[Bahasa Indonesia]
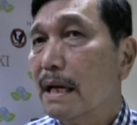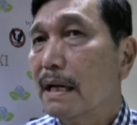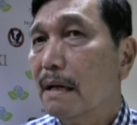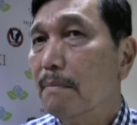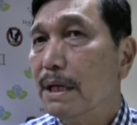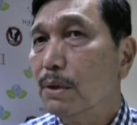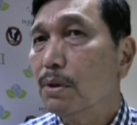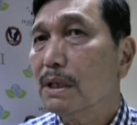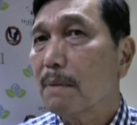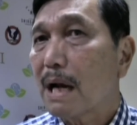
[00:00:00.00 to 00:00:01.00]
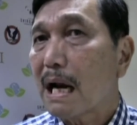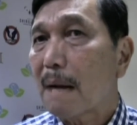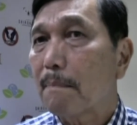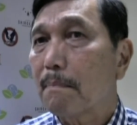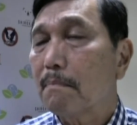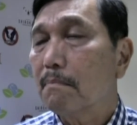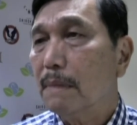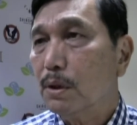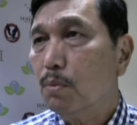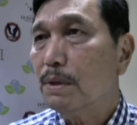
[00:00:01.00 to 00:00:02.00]
Sehingga dengan begitu kita berharap
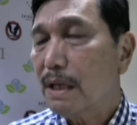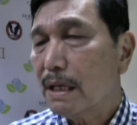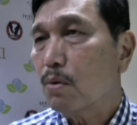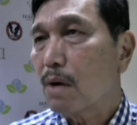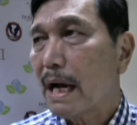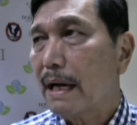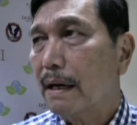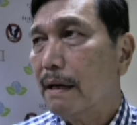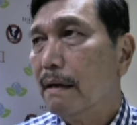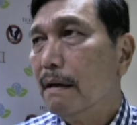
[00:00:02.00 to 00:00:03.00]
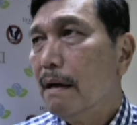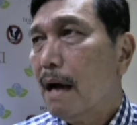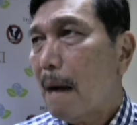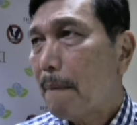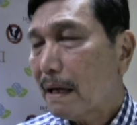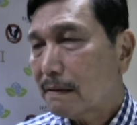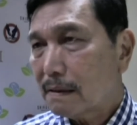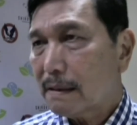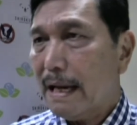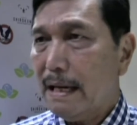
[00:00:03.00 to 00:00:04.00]
itu bisa dikurangin. Apakah
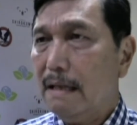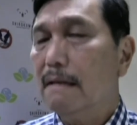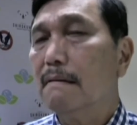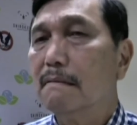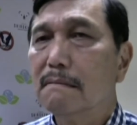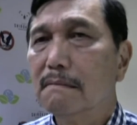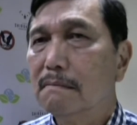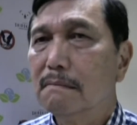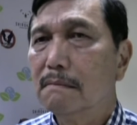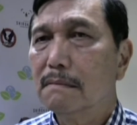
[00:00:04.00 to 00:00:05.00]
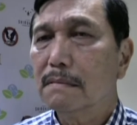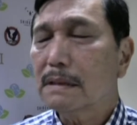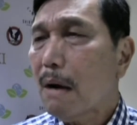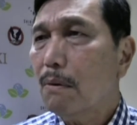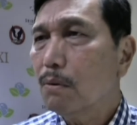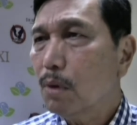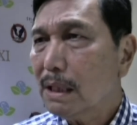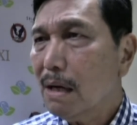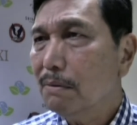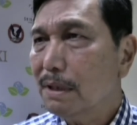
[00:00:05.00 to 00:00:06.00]
selesai setahun,
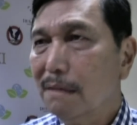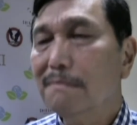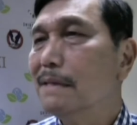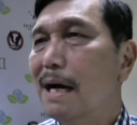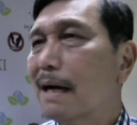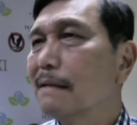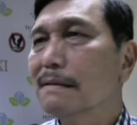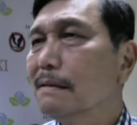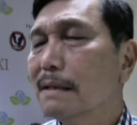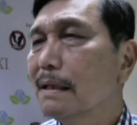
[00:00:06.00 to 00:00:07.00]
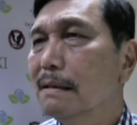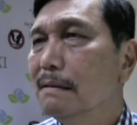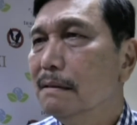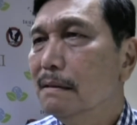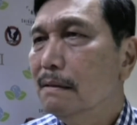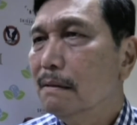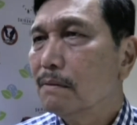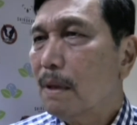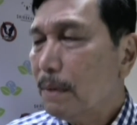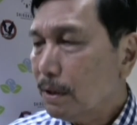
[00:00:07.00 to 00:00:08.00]
dua tahun, tiga? Tidak akan selesai.
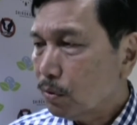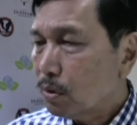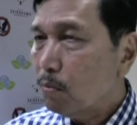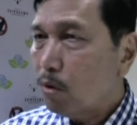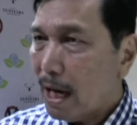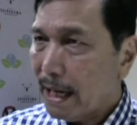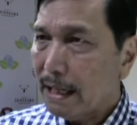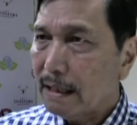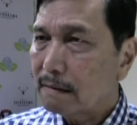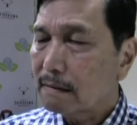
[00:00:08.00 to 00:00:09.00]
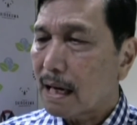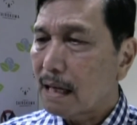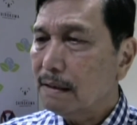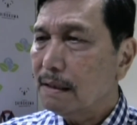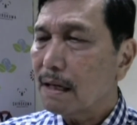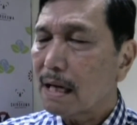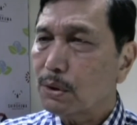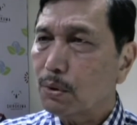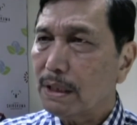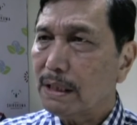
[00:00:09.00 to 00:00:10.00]
Tapi kita sudah mulai. Sekarang jenis
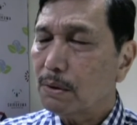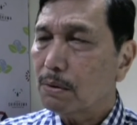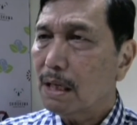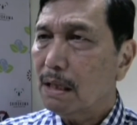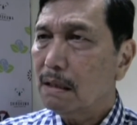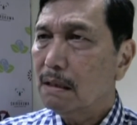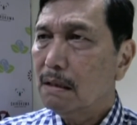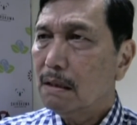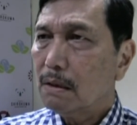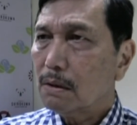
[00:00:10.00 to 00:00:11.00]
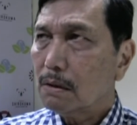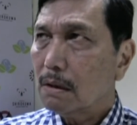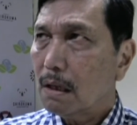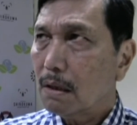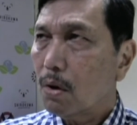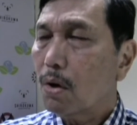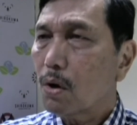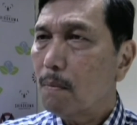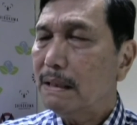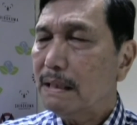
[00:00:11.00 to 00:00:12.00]
rasio kita itu kan
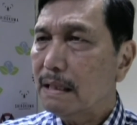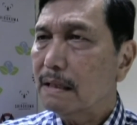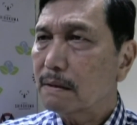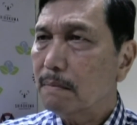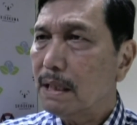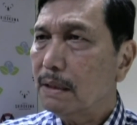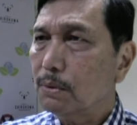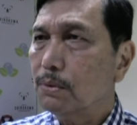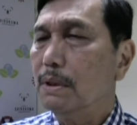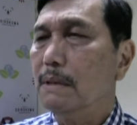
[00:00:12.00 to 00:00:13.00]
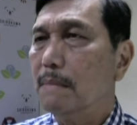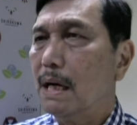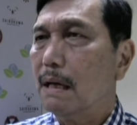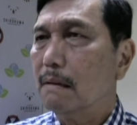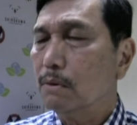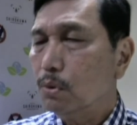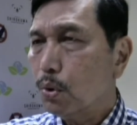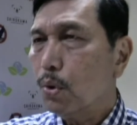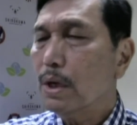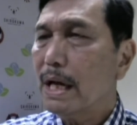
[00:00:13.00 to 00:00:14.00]
0,3975 e,
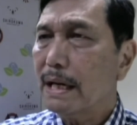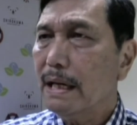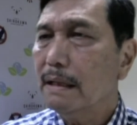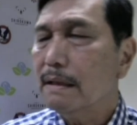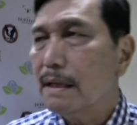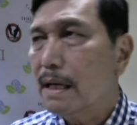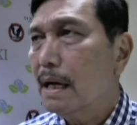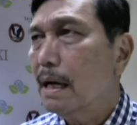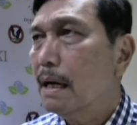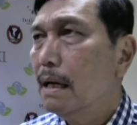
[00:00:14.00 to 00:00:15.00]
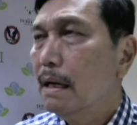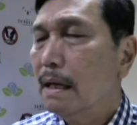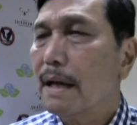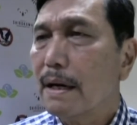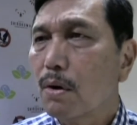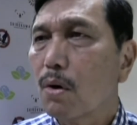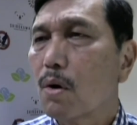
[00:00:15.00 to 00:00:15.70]
nurun dari 3 dari